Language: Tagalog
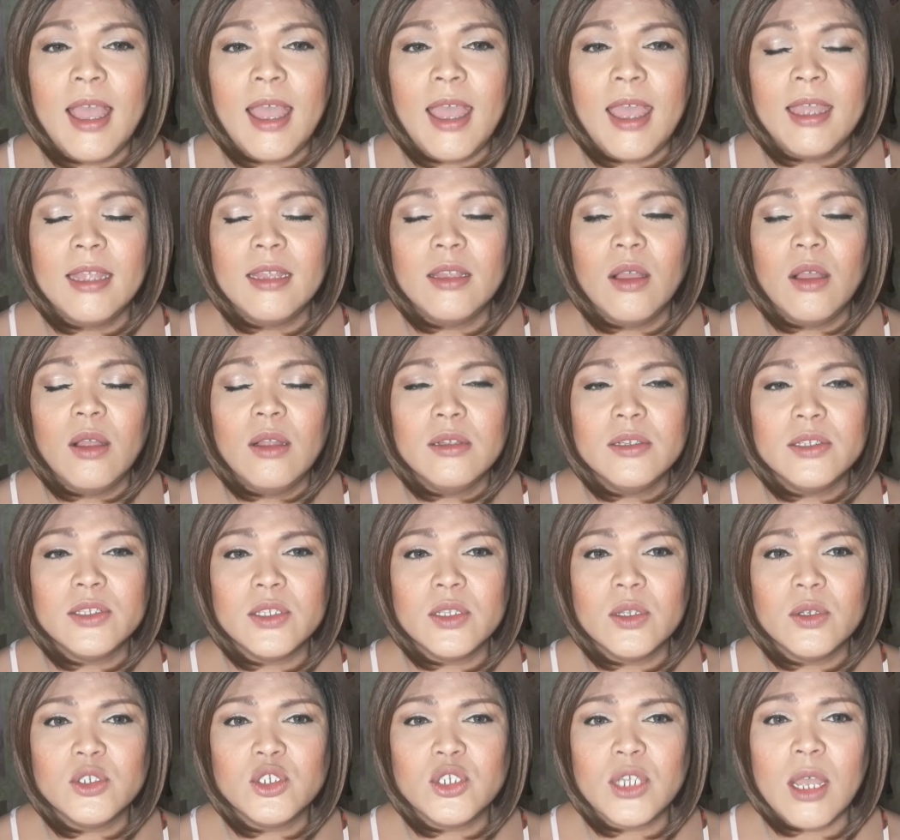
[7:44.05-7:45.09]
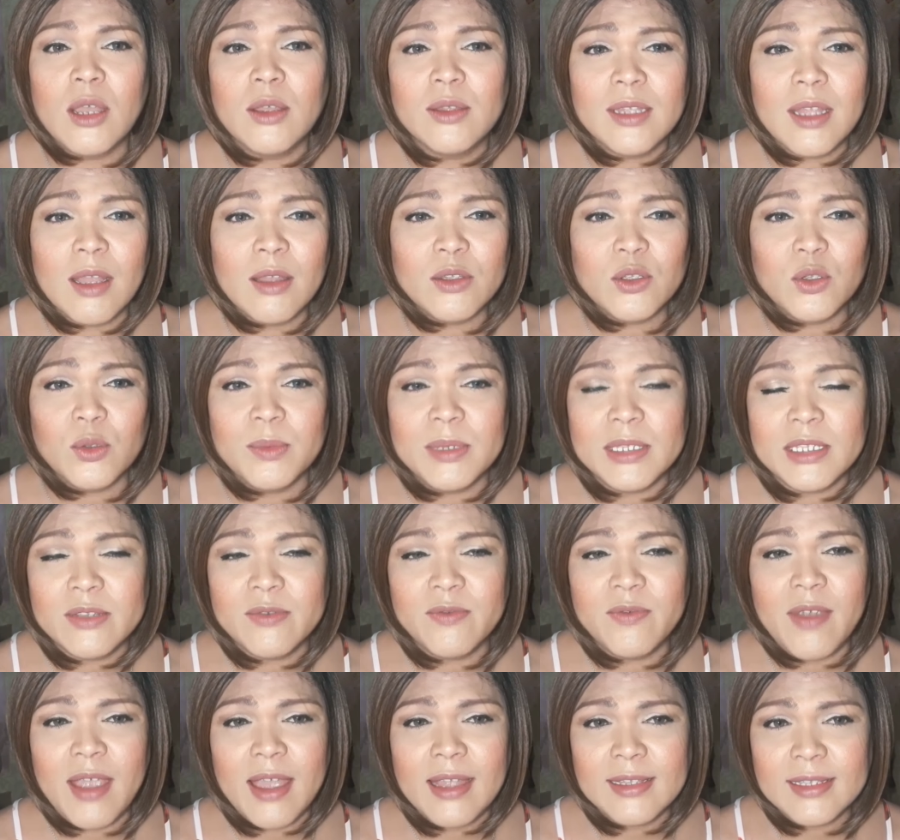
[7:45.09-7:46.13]
And also, shout out to Miss
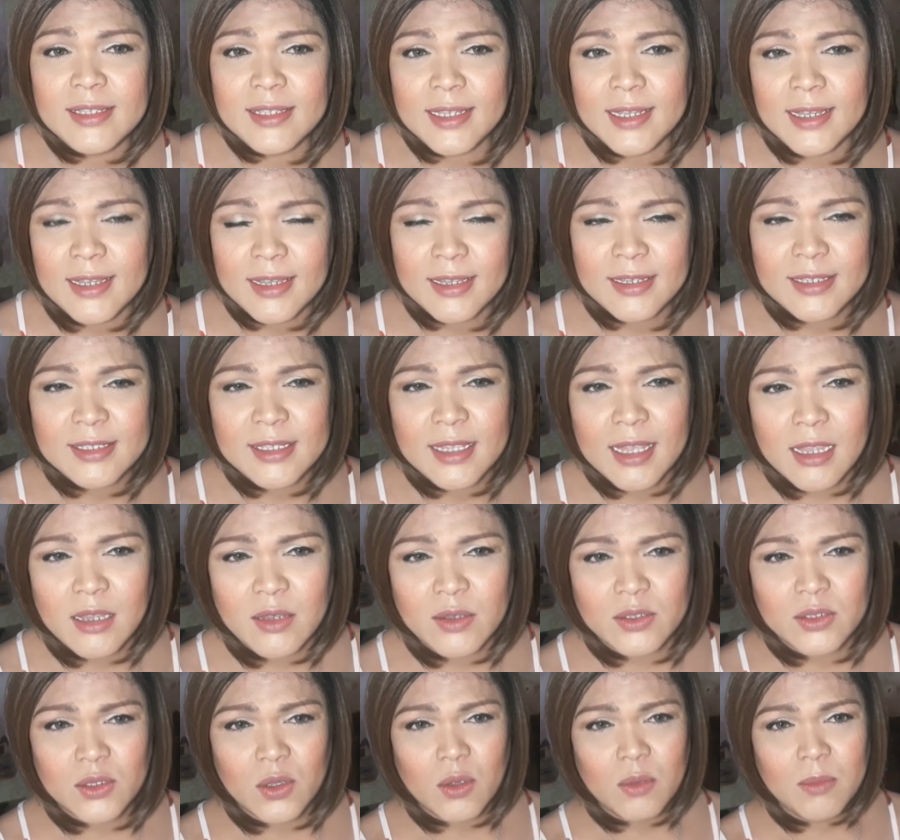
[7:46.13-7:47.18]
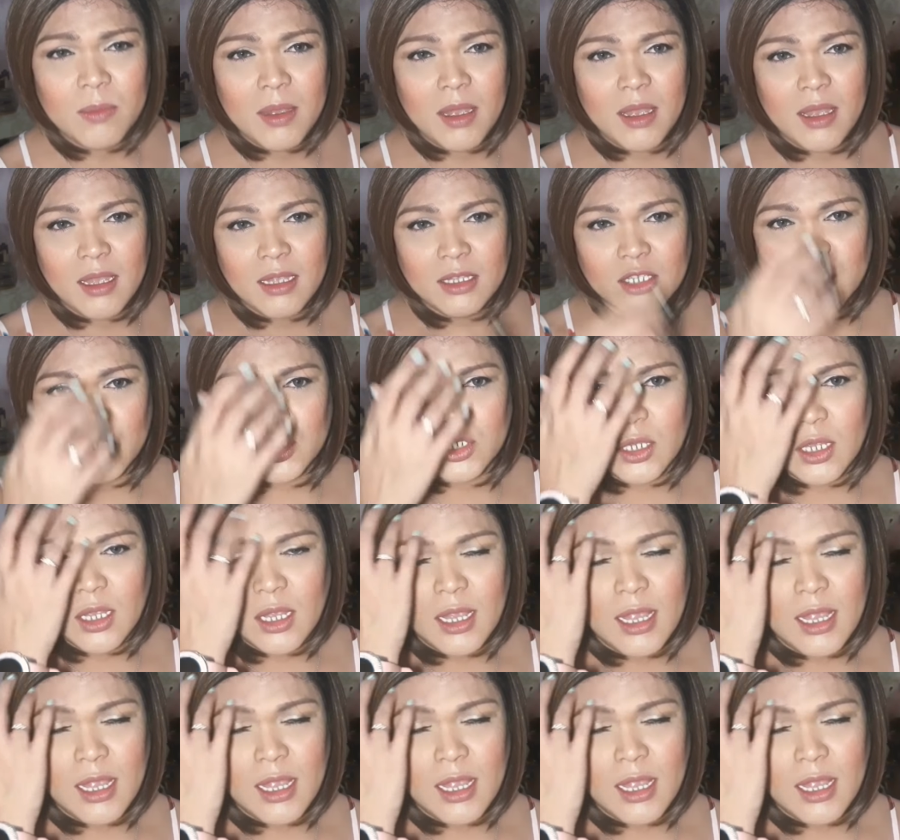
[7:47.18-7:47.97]
Francis. Thank you so much.